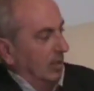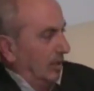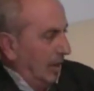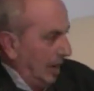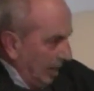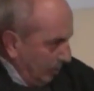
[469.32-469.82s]

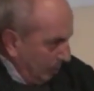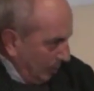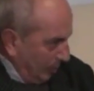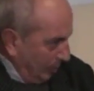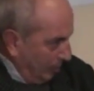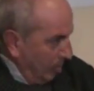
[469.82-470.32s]
e
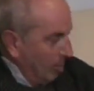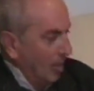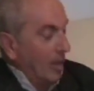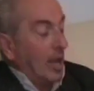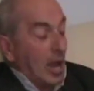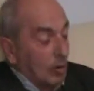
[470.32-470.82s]
l'Aspecom
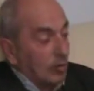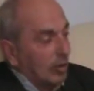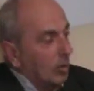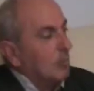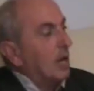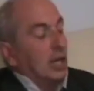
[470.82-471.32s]
e
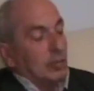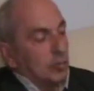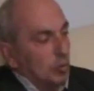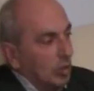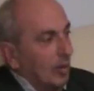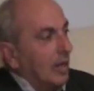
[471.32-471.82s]
Corrado Bianco
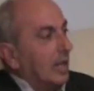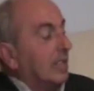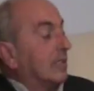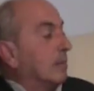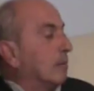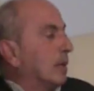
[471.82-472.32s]
fu uno di quelli
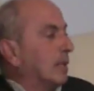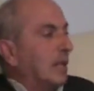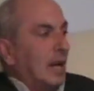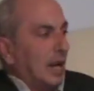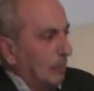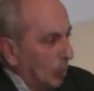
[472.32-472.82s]
che si
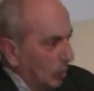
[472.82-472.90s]
batté alla